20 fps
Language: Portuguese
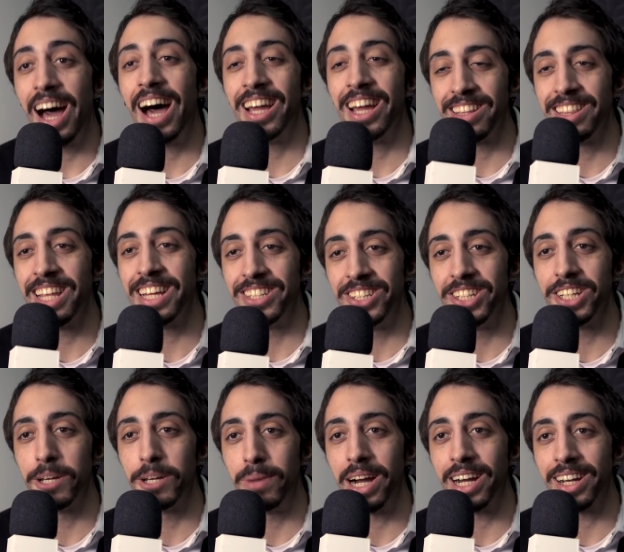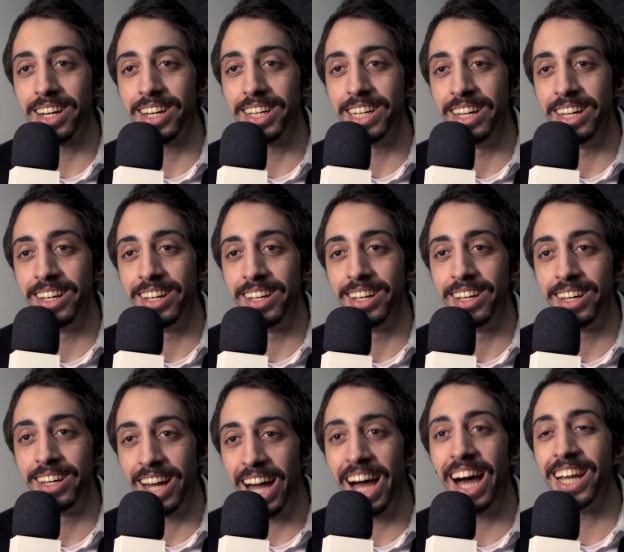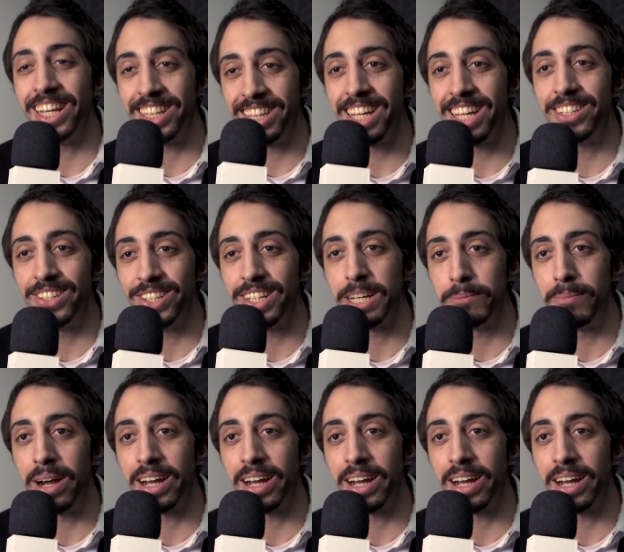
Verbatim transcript: Ah, entendi que bacana. Ah, entendi que